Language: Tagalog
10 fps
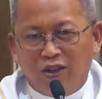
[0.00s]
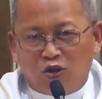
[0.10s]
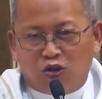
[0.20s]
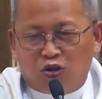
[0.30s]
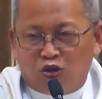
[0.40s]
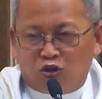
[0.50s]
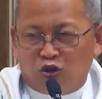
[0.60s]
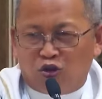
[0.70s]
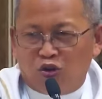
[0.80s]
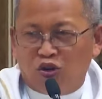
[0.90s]

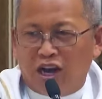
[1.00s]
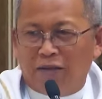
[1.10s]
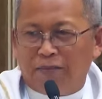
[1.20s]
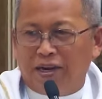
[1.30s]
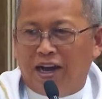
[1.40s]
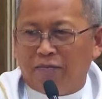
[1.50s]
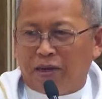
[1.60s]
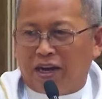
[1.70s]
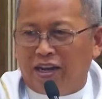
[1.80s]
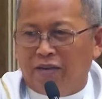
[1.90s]
tuntun-tuntunan pa na
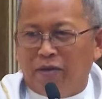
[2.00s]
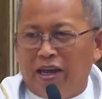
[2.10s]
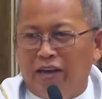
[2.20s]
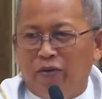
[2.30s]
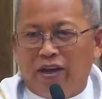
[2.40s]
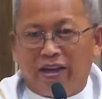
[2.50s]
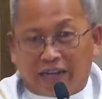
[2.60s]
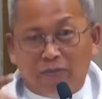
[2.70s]
para di mahiwi.